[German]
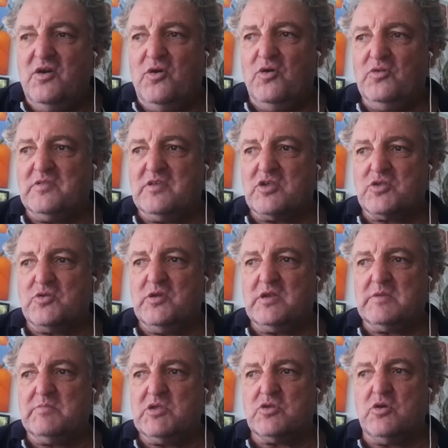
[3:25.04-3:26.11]
Und das
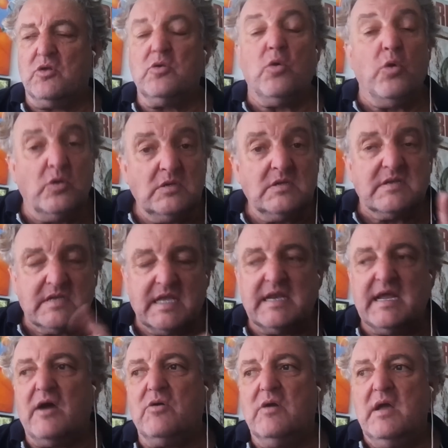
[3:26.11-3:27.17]
stört mich schon. Und
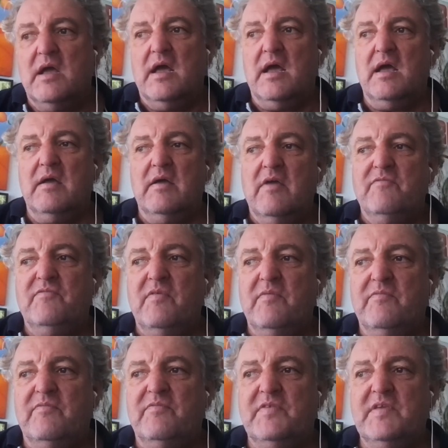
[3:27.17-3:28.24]
genau, äh,
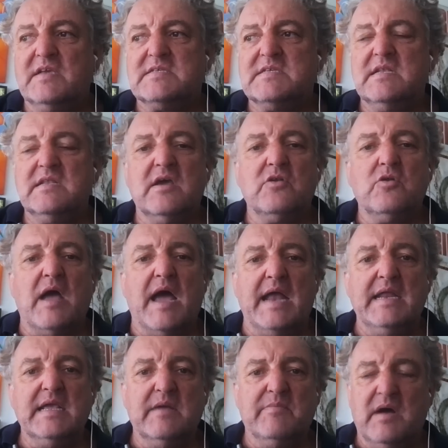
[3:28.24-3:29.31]
wir sind ja noch
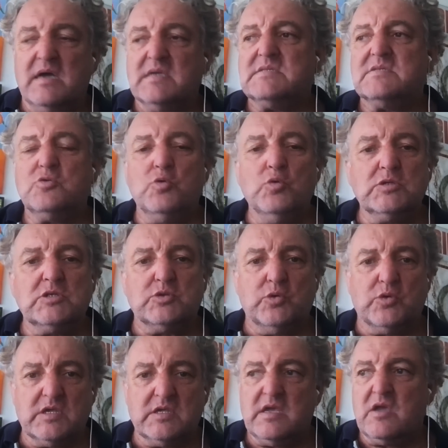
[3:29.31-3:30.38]
einigermaßen gut
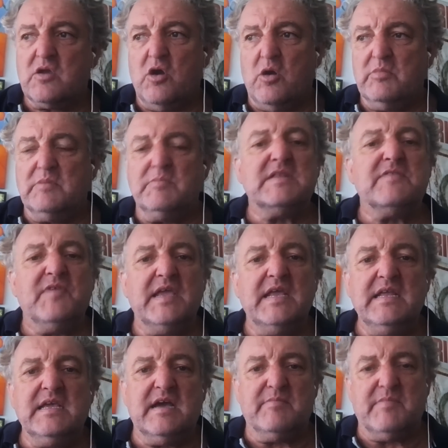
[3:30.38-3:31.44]
durchgekommen mit
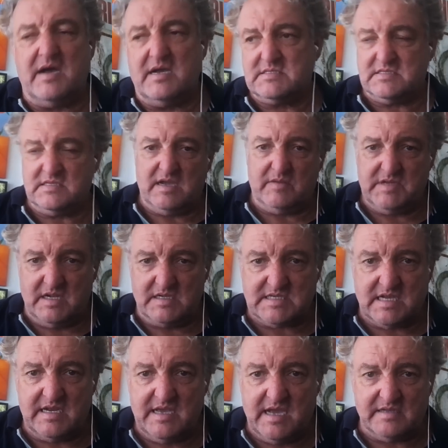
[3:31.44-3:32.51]
weniger Maßnahmen als
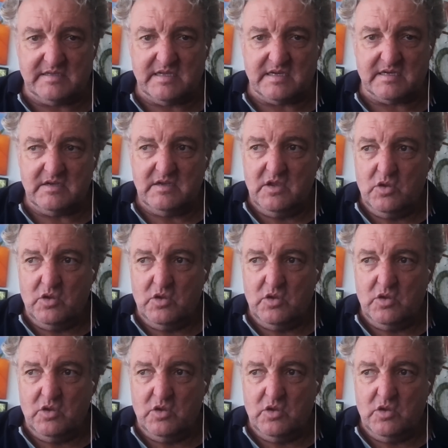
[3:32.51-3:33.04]
alle anderen.